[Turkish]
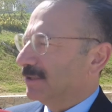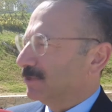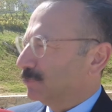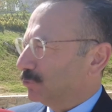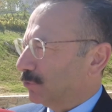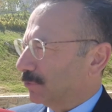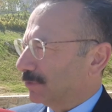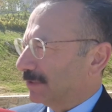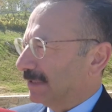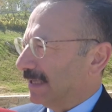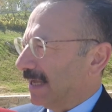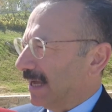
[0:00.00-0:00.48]

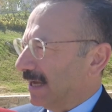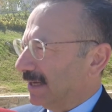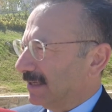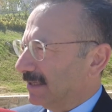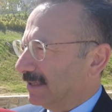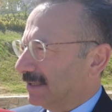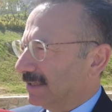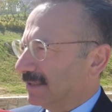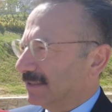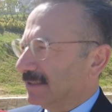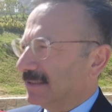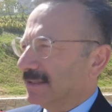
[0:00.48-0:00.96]
çok
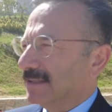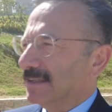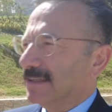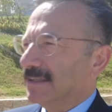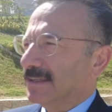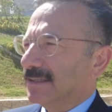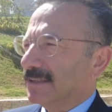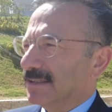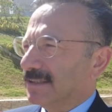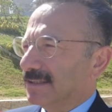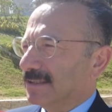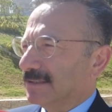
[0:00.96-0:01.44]
değerli
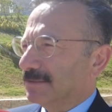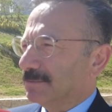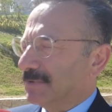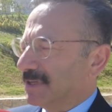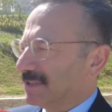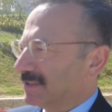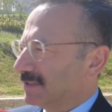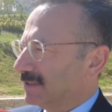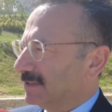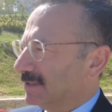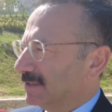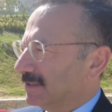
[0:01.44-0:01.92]
e,
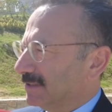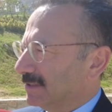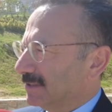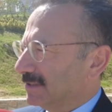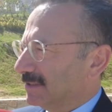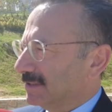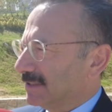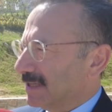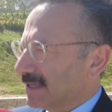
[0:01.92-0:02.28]
basın e,